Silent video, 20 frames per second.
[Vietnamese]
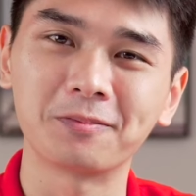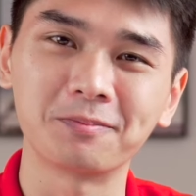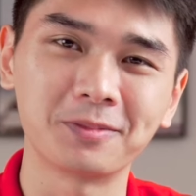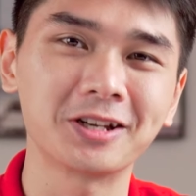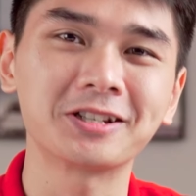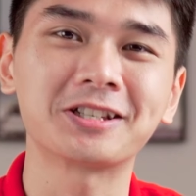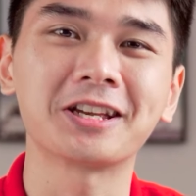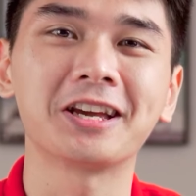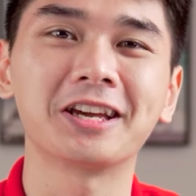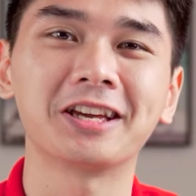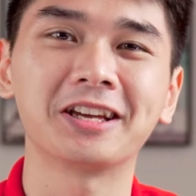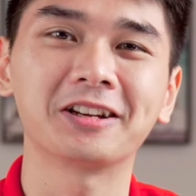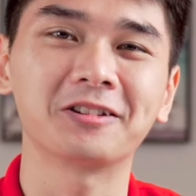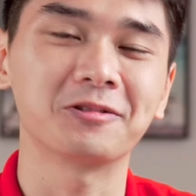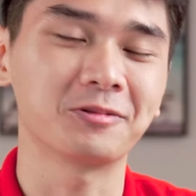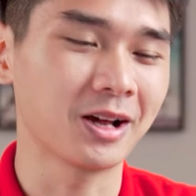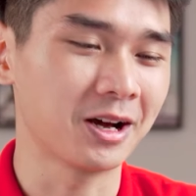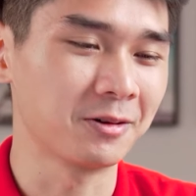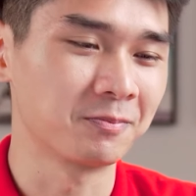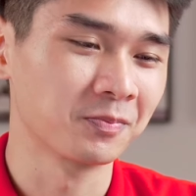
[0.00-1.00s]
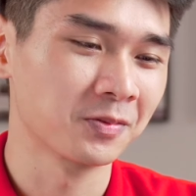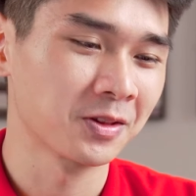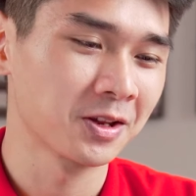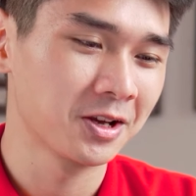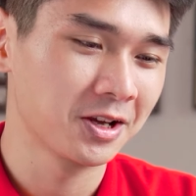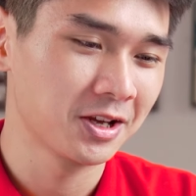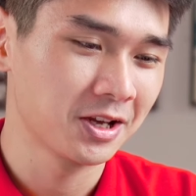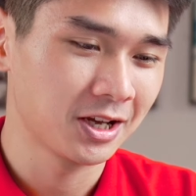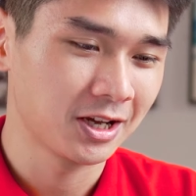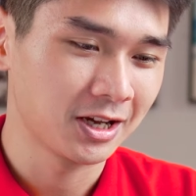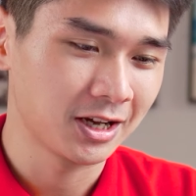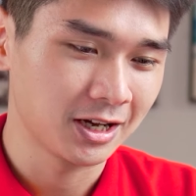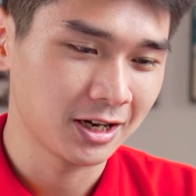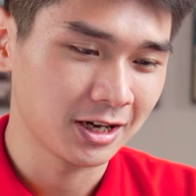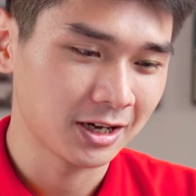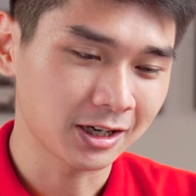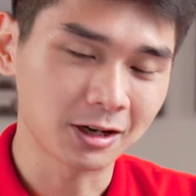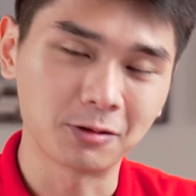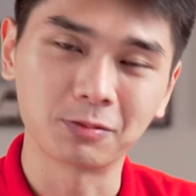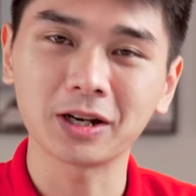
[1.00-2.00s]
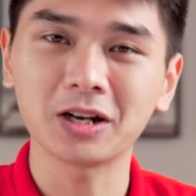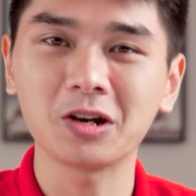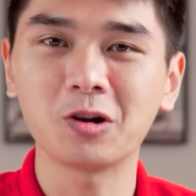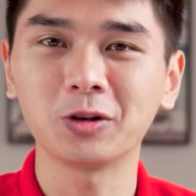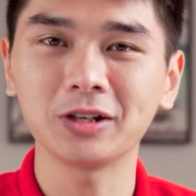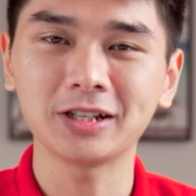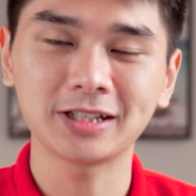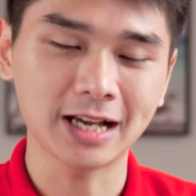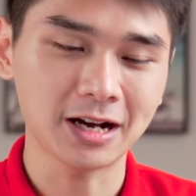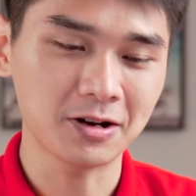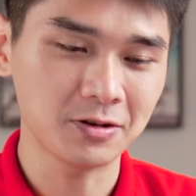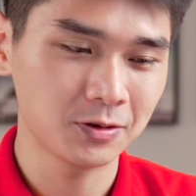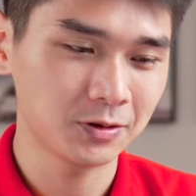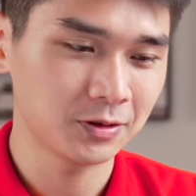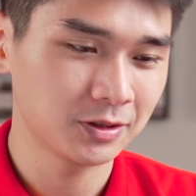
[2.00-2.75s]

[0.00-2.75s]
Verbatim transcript: Miễn chê, đúng không nào? Cổng kết nối thì sao?